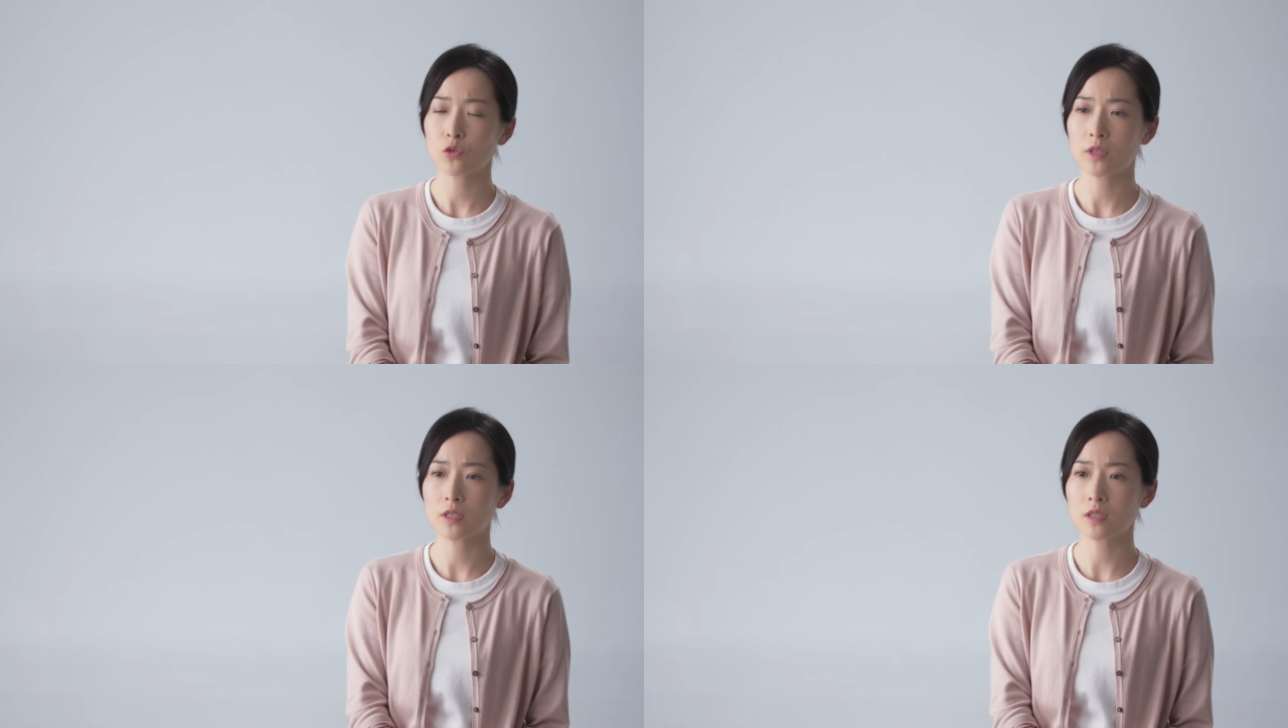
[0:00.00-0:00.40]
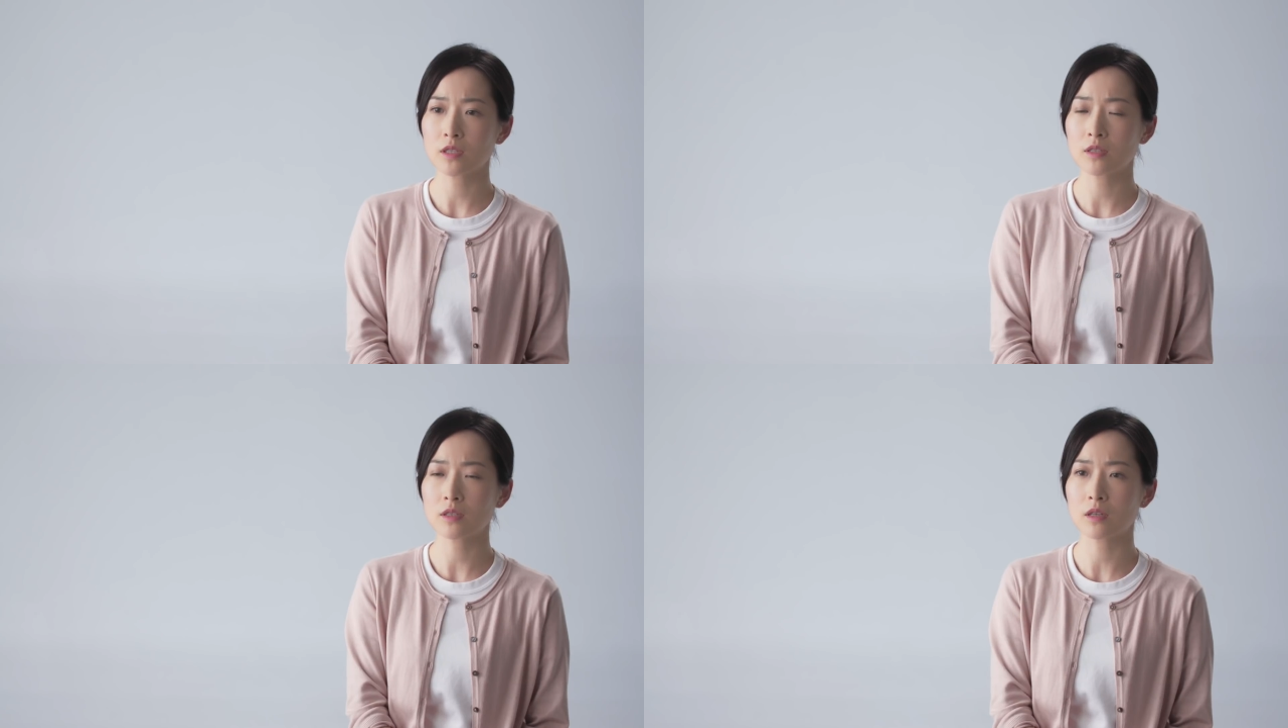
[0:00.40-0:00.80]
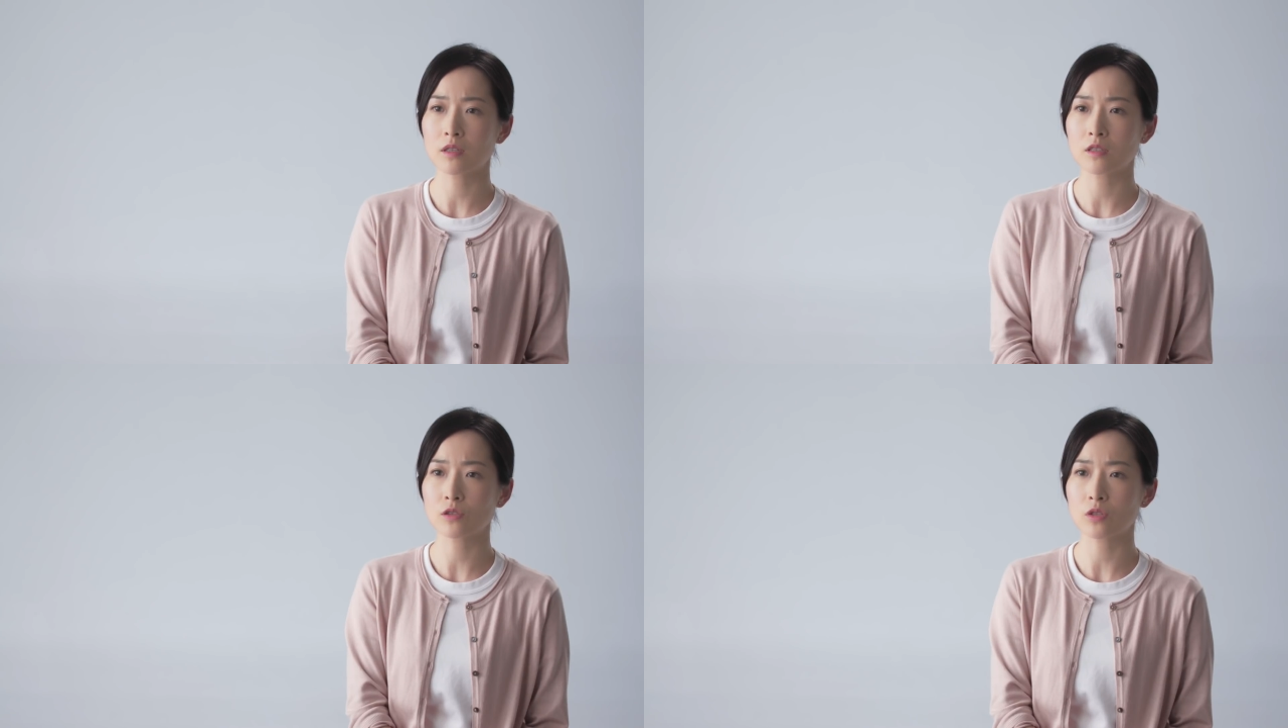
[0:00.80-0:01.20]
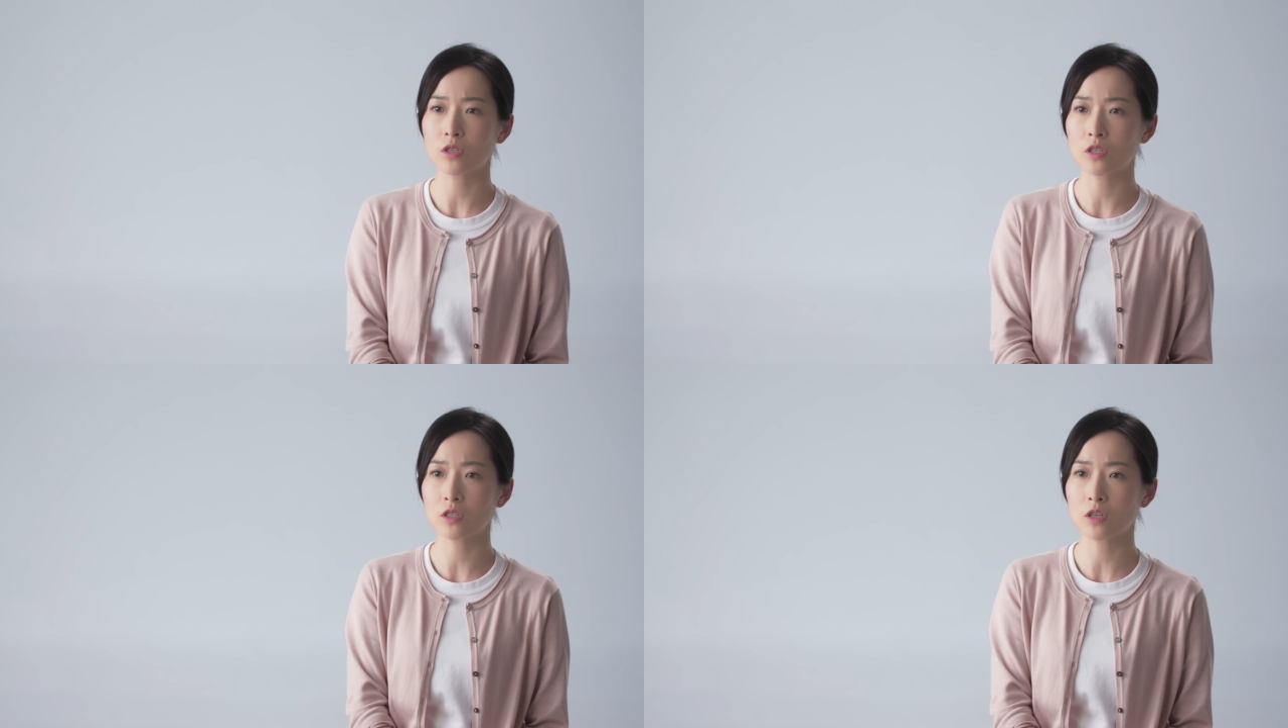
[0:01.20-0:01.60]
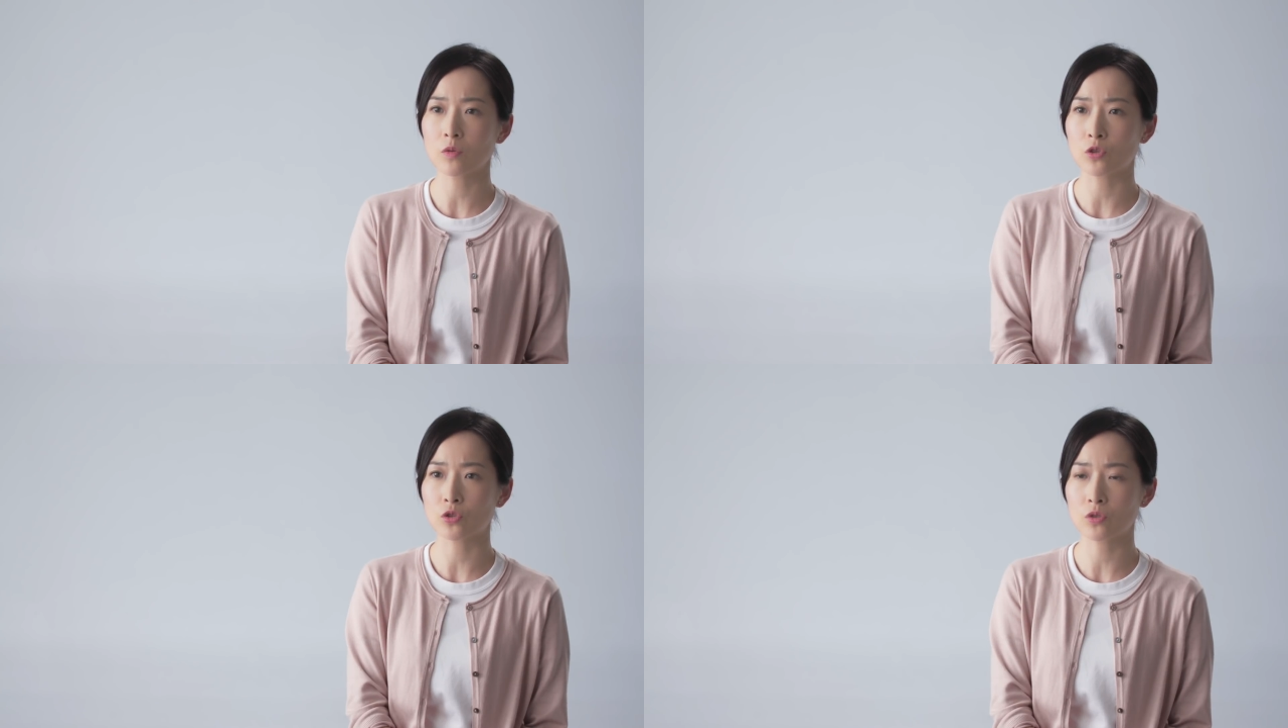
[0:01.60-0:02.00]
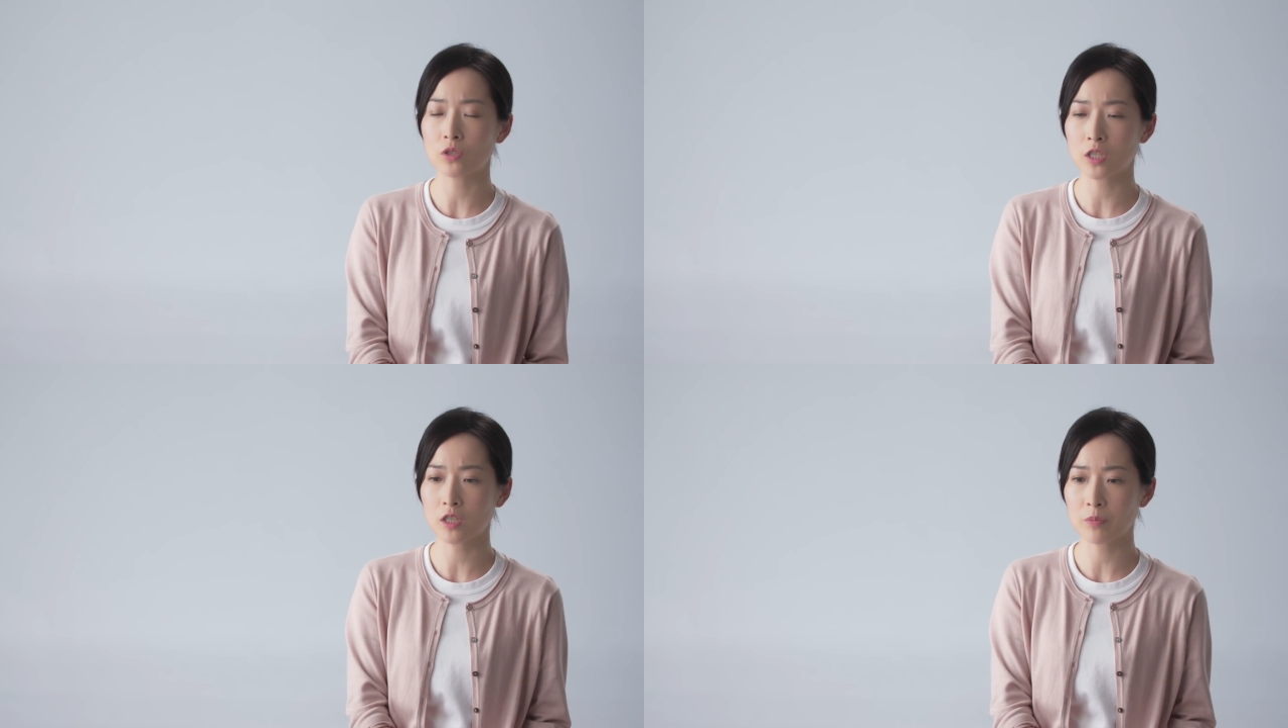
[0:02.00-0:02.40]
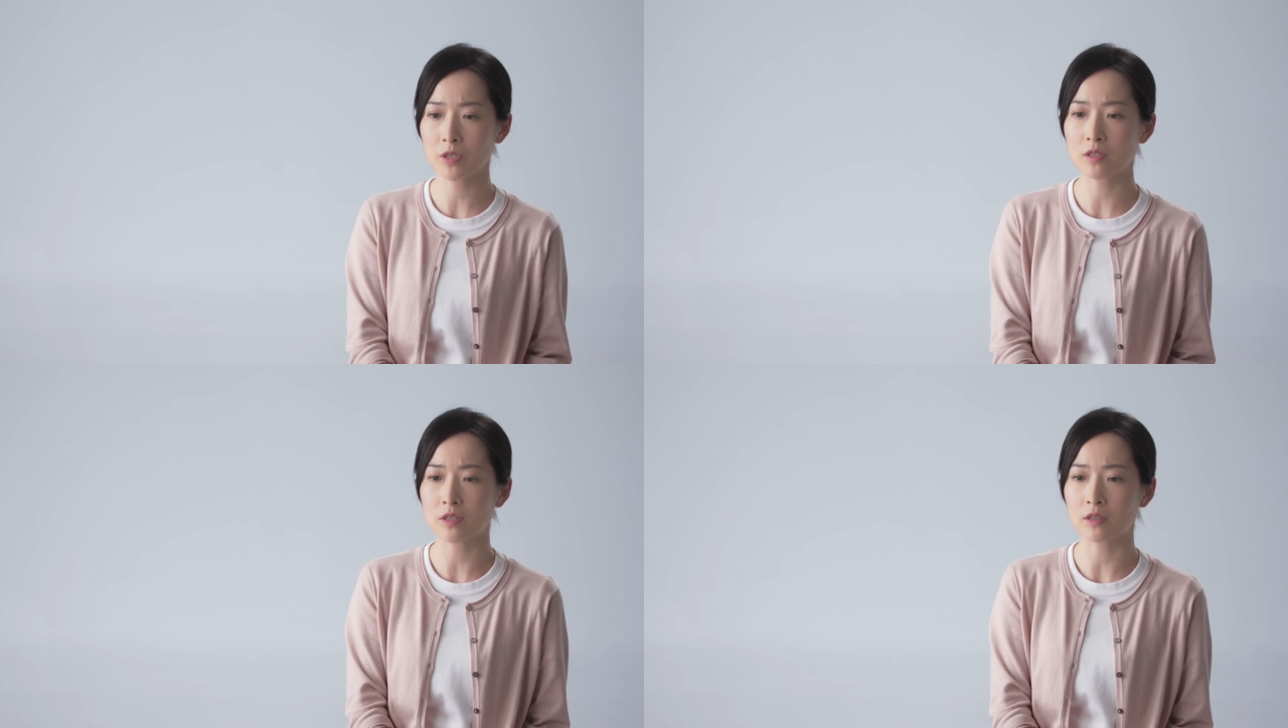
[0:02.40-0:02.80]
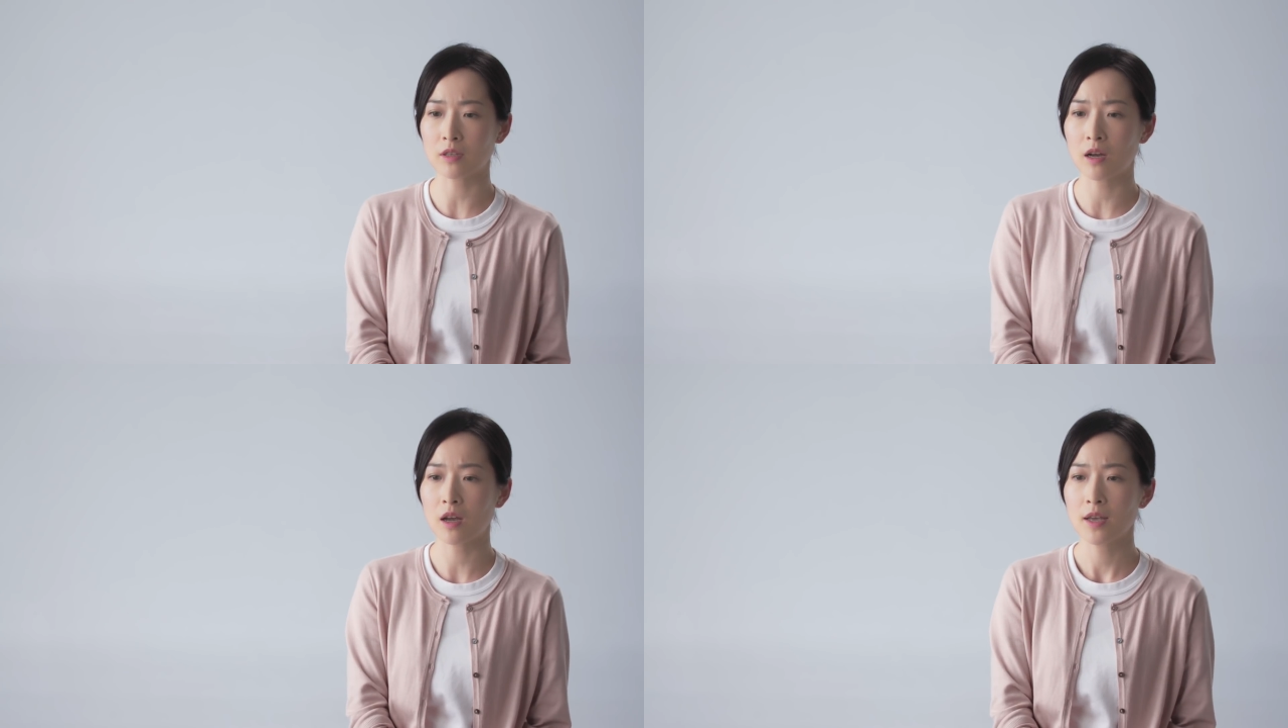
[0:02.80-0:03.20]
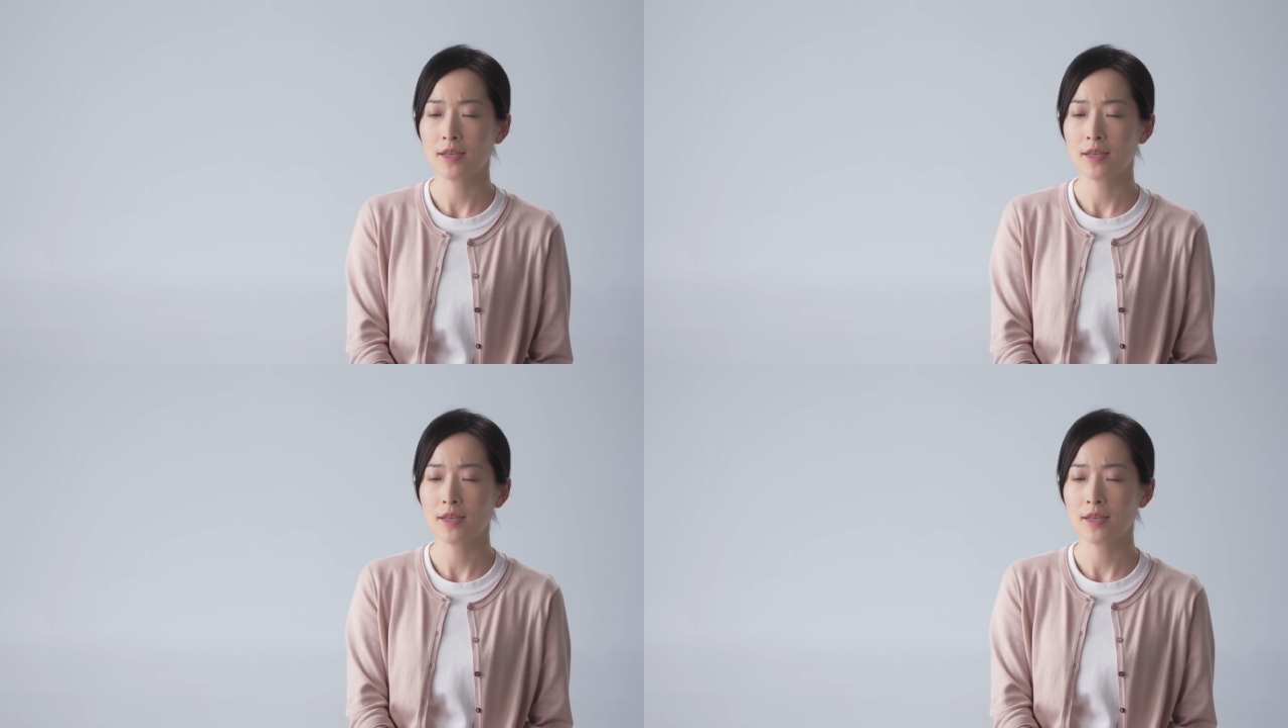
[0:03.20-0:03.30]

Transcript: 原基因的咨询师跟我说，这个病情呢，